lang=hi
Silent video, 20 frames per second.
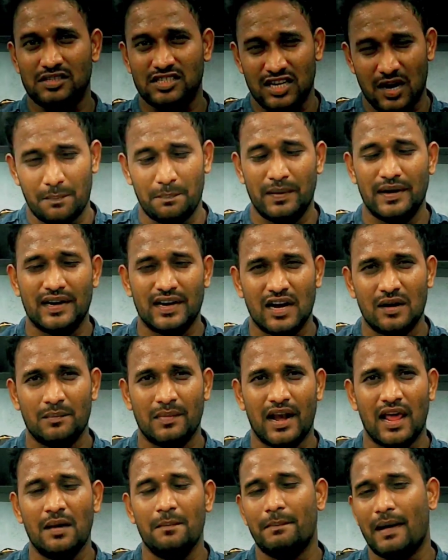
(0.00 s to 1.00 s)
छप्पन रन
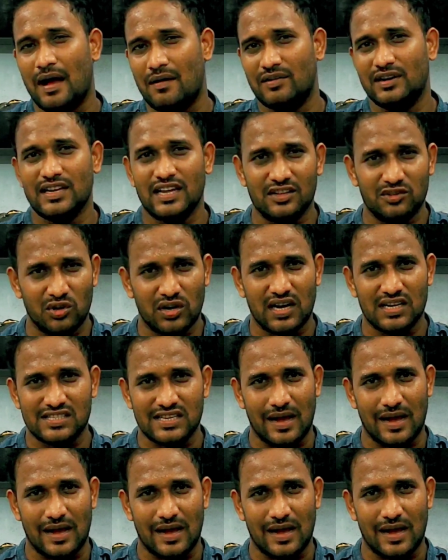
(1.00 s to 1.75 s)
बनाए बावन गेंदों का